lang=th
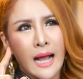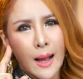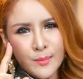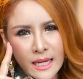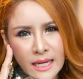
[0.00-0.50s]

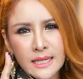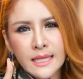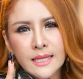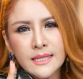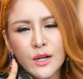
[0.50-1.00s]
คำนี้เล
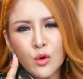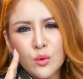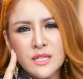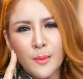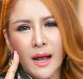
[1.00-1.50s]
ยที่ค
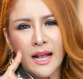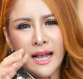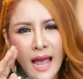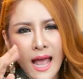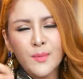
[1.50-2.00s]
รูจะมา
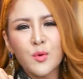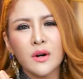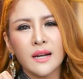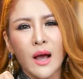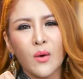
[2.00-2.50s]
แก้พว
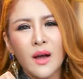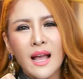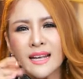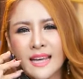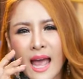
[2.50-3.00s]
กเรา
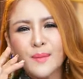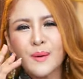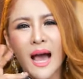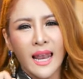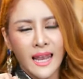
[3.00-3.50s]
แก้
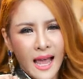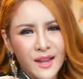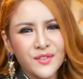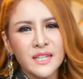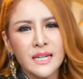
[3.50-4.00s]
ผ่านไล
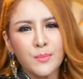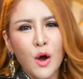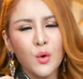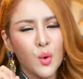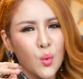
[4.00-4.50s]
ฟ์เลยเพ
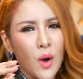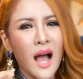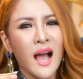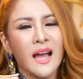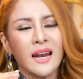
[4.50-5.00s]
ราะครู
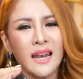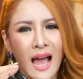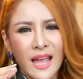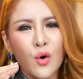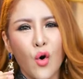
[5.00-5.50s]
ว่าห
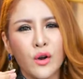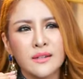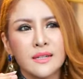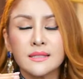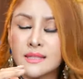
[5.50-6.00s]
ลายคน
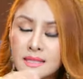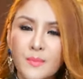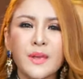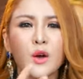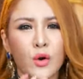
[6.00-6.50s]
คือ
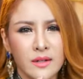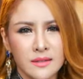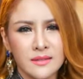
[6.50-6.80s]
ถ้ามีคน